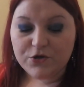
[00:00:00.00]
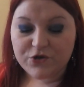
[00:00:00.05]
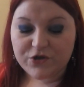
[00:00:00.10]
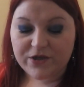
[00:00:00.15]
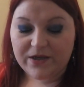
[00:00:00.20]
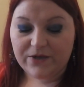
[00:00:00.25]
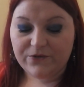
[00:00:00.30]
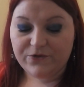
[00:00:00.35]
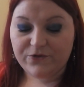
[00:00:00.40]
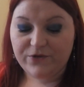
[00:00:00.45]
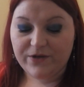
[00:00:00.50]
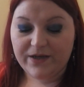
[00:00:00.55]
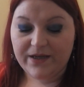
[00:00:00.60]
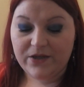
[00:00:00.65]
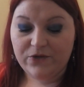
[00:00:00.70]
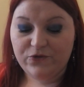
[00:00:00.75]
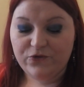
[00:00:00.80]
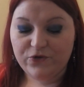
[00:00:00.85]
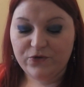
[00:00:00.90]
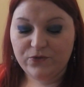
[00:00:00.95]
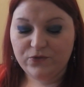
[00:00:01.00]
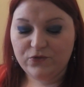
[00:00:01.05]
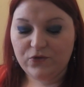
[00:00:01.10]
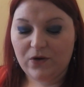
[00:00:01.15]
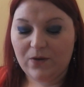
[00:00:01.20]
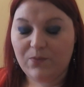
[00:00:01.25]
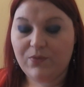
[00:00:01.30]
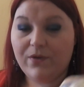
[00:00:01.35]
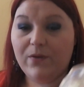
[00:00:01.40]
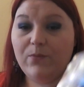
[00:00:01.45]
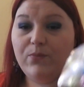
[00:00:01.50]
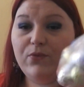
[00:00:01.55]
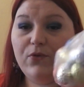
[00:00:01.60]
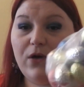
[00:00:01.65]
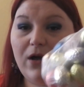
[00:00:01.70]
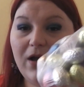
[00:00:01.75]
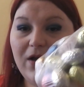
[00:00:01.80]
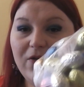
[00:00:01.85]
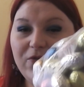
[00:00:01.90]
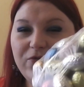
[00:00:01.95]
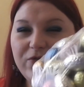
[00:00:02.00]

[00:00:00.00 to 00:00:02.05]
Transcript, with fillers: je calculerai 2 ou 3 points pour un